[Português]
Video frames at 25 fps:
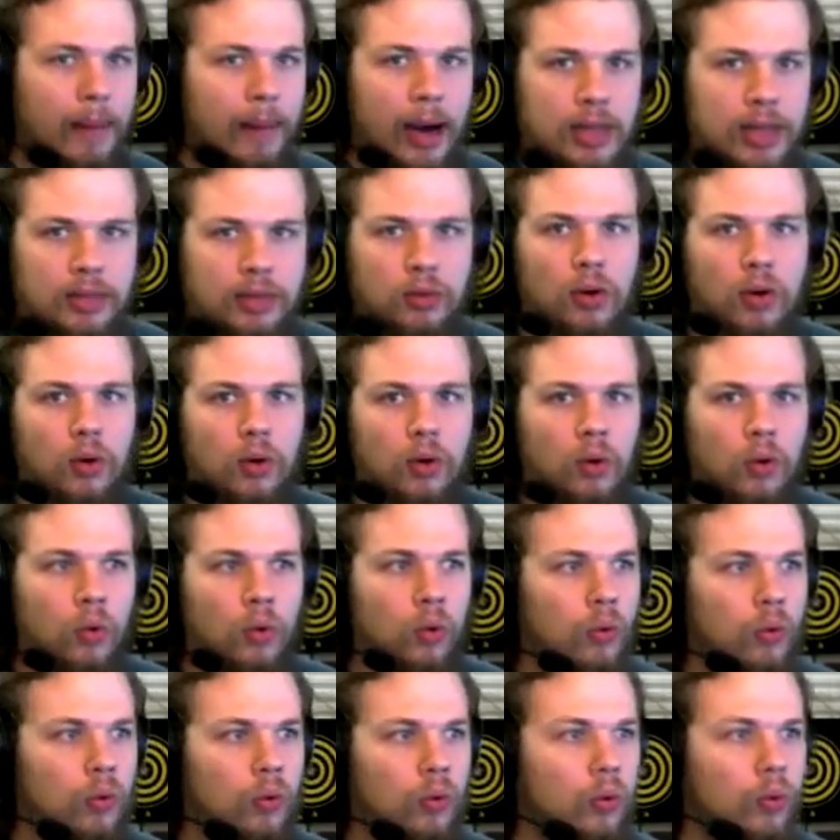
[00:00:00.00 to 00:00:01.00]
mais o,
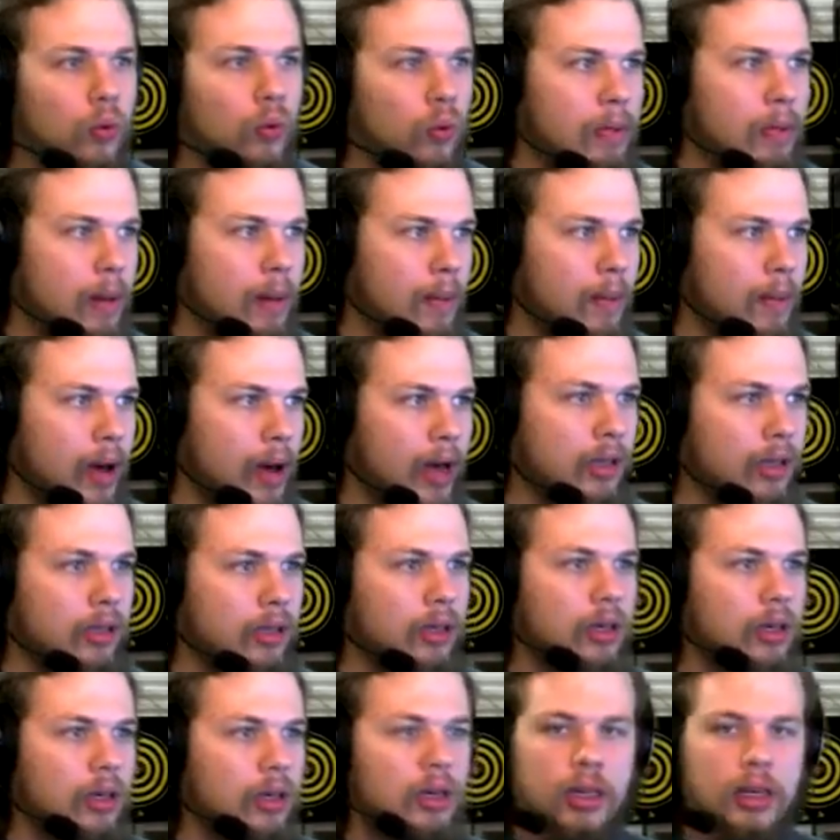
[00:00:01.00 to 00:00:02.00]
o, o a minha
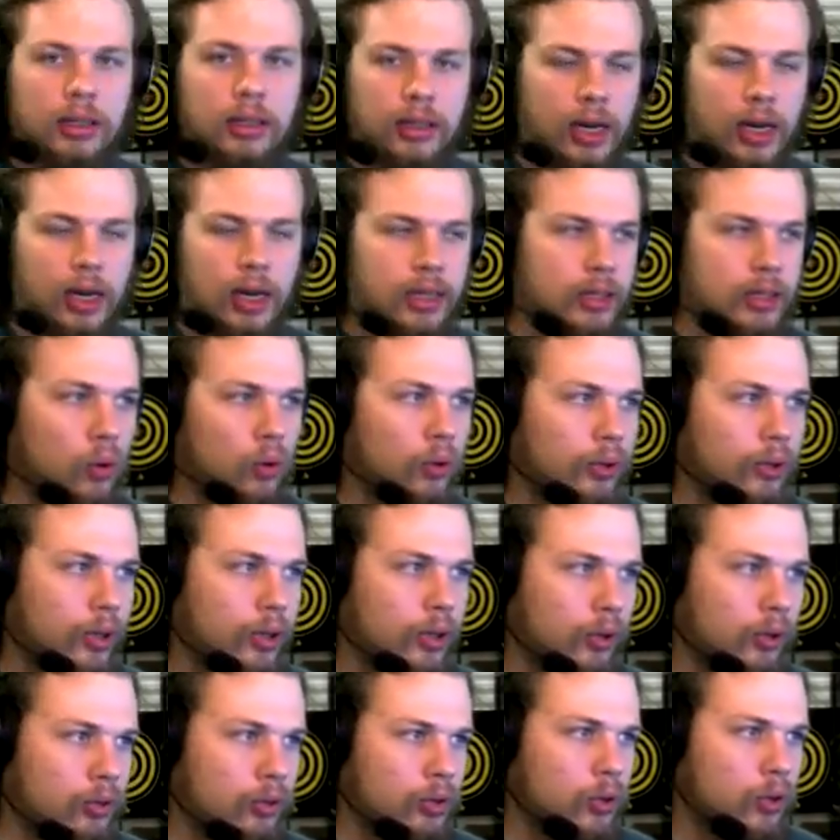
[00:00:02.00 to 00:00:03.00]
máquina. Trazer um
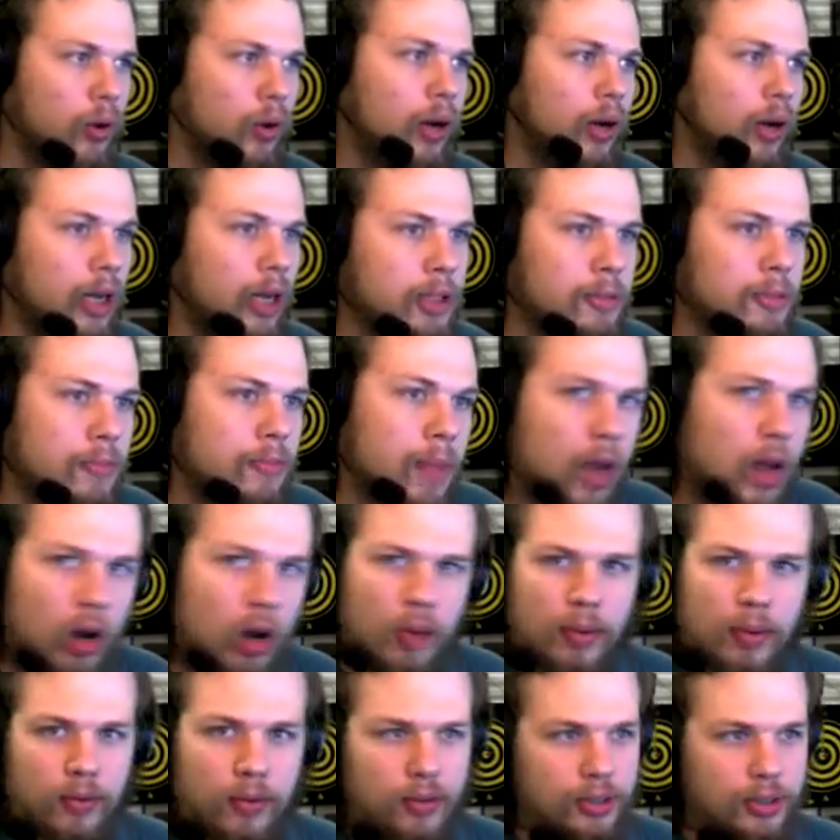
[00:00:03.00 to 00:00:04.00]
conteúdo de qualidade
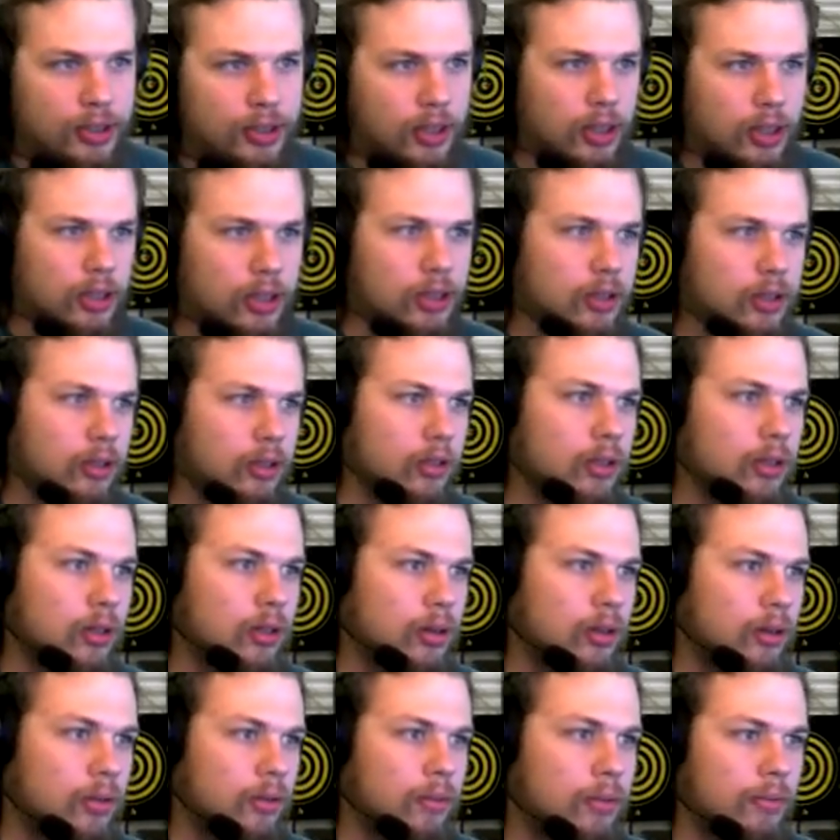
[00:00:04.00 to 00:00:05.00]
melhor pra vocês.
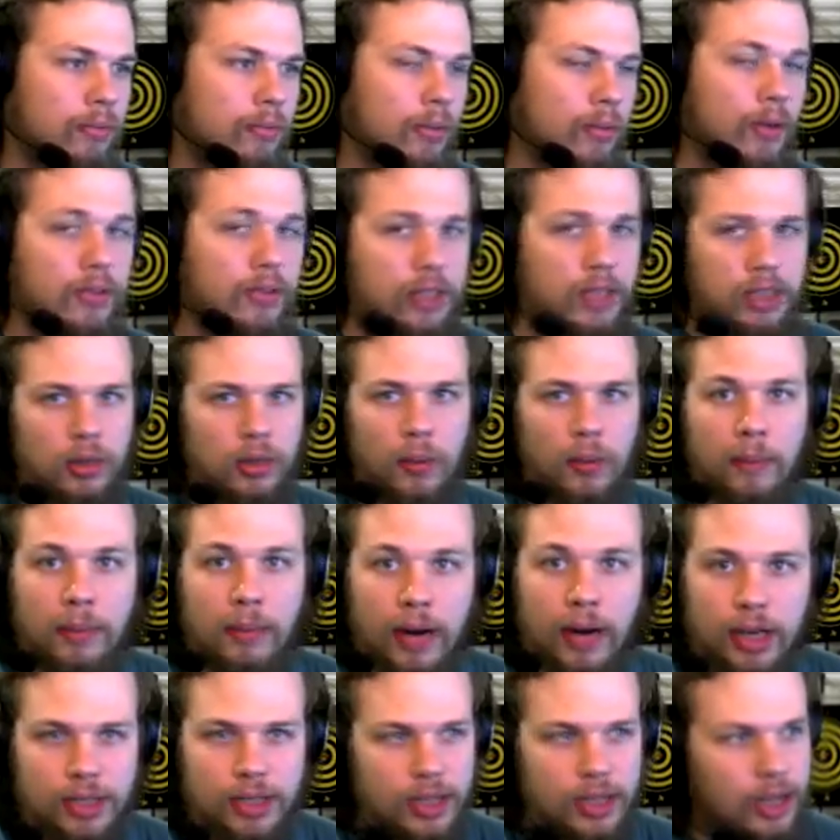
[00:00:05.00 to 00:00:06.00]
Pra vocês não,
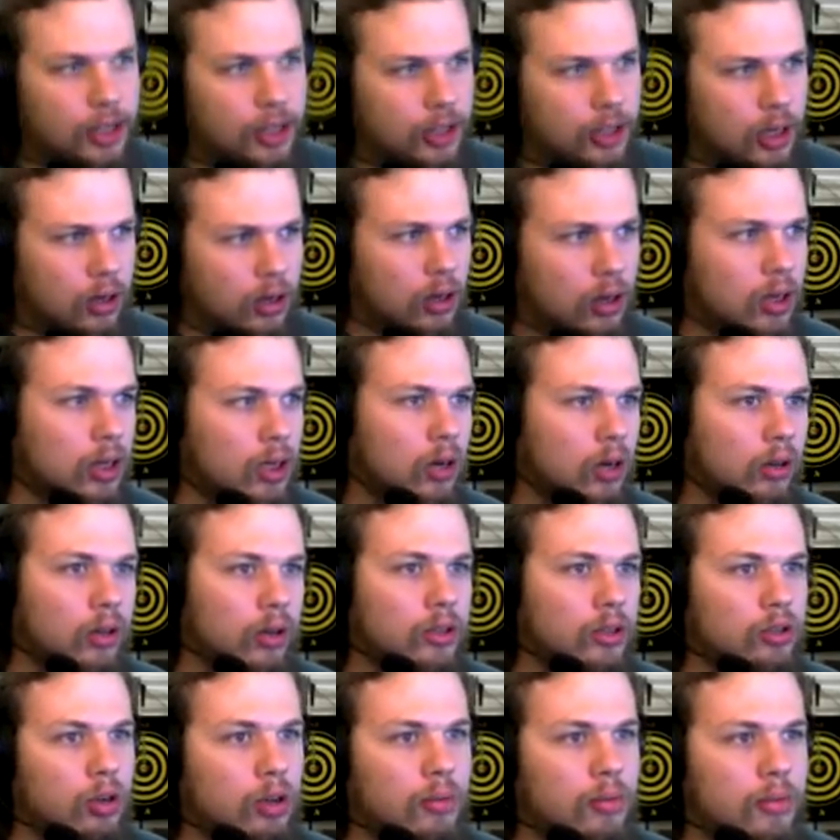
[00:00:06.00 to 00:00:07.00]
pra gente, né? O canal não
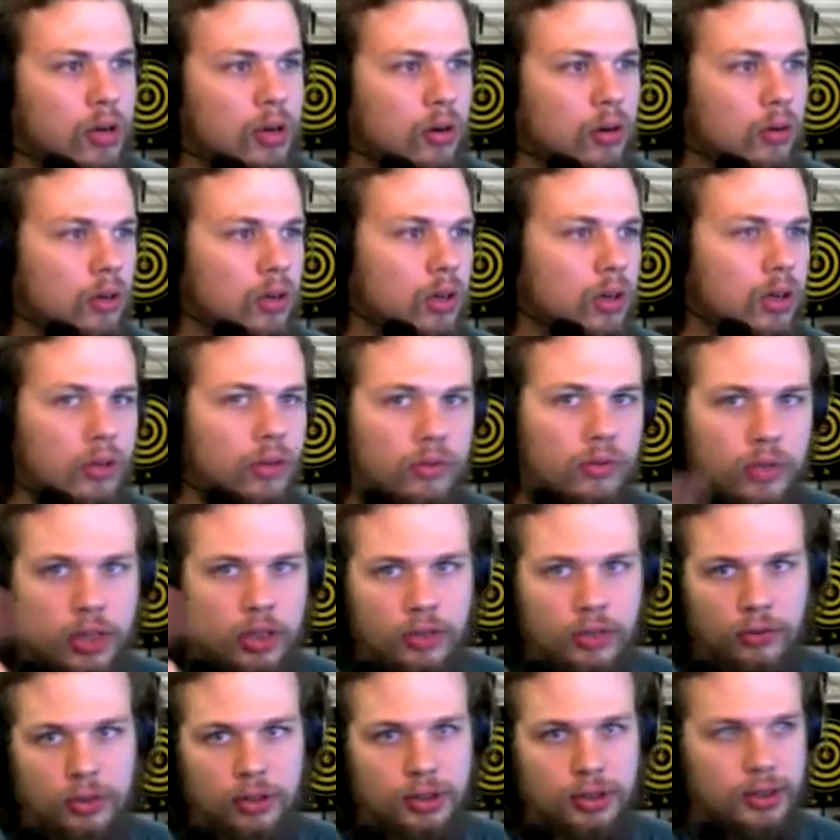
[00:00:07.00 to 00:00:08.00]
é só meu, não é
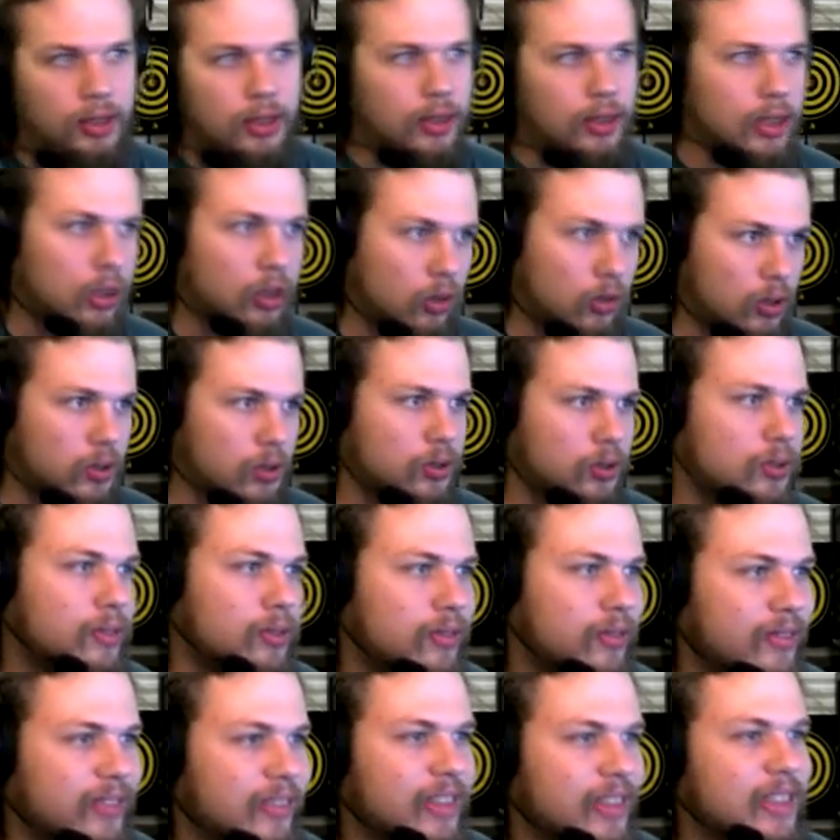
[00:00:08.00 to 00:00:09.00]
de vocês, é nosso.
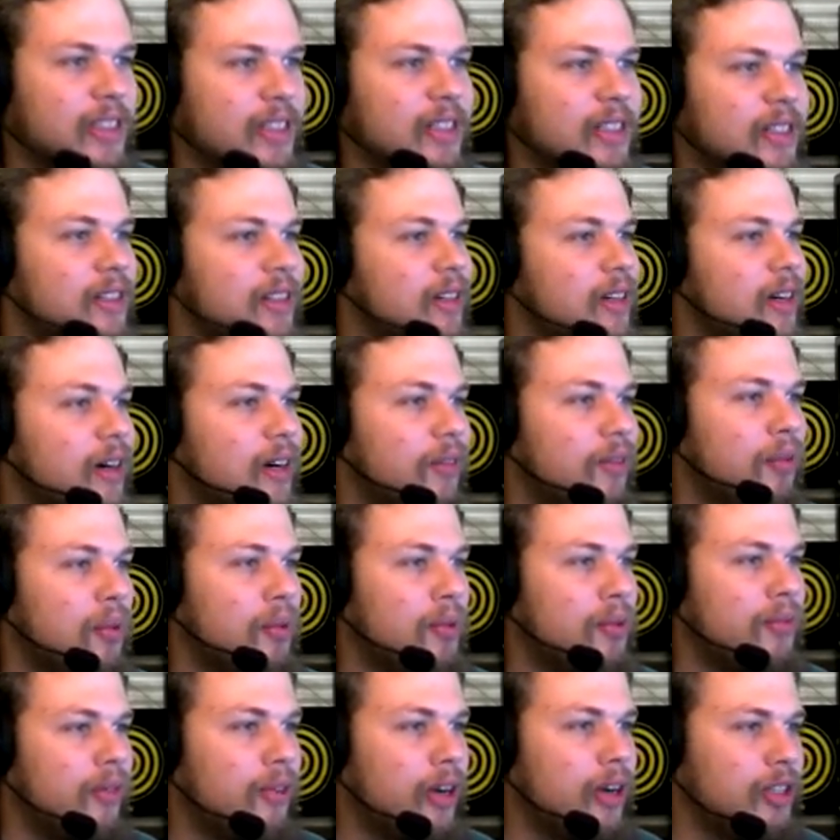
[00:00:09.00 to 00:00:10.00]

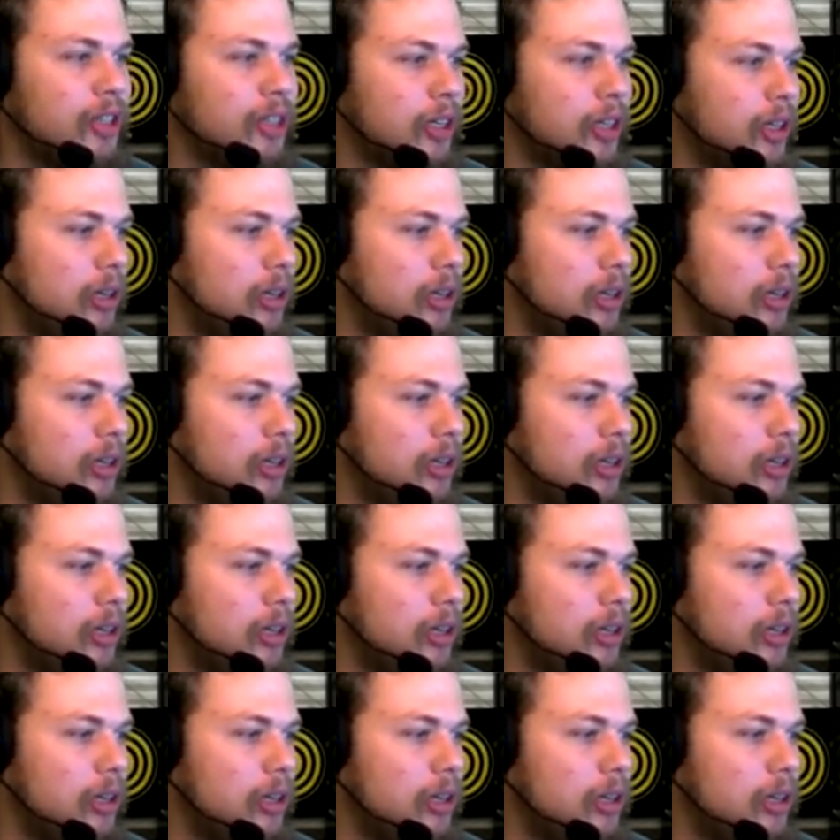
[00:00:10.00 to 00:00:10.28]
Vamos em frente